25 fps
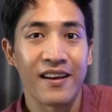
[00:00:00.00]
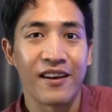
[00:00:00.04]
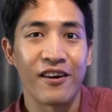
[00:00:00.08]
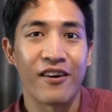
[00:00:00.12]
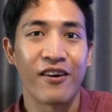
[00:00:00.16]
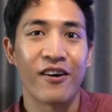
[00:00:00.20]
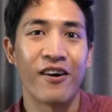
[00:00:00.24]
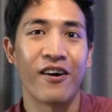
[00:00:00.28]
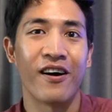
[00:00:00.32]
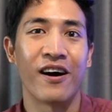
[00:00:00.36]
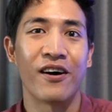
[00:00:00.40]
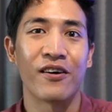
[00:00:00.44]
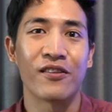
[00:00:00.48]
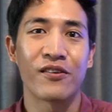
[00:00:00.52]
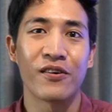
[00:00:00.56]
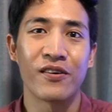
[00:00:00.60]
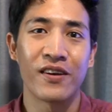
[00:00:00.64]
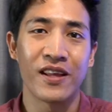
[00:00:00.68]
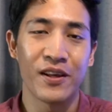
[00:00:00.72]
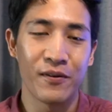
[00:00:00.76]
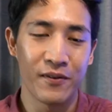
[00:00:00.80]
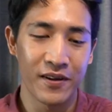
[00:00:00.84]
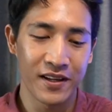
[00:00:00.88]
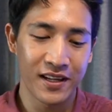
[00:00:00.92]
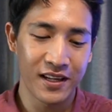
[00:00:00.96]
เดี๋ยวขอเอาตรง
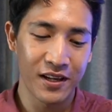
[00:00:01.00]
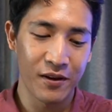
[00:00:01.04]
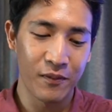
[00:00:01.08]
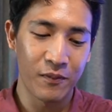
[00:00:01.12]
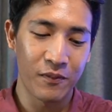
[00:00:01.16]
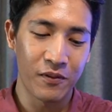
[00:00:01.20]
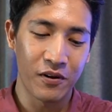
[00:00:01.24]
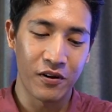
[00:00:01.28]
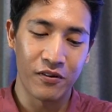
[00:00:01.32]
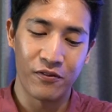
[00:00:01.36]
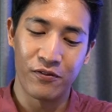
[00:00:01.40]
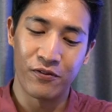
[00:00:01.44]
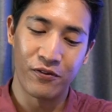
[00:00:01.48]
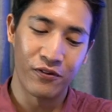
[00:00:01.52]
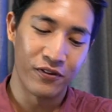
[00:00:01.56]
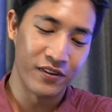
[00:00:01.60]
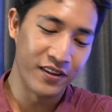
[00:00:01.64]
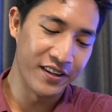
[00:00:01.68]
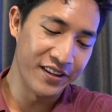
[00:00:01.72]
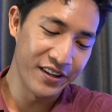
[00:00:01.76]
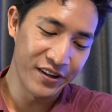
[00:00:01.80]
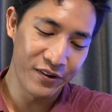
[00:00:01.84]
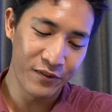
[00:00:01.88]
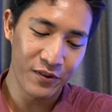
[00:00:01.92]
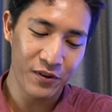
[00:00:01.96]
นี้ไปเก็บก่อนฝุ่น
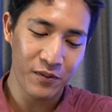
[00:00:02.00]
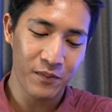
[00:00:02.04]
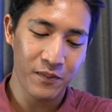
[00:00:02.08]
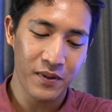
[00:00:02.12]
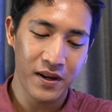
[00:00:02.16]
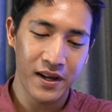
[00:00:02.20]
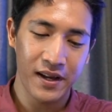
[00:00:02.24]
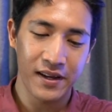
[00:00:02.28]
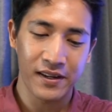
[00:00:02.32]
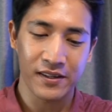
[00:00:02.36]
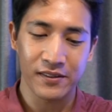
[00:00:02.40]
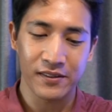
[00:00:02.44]
เยอะมา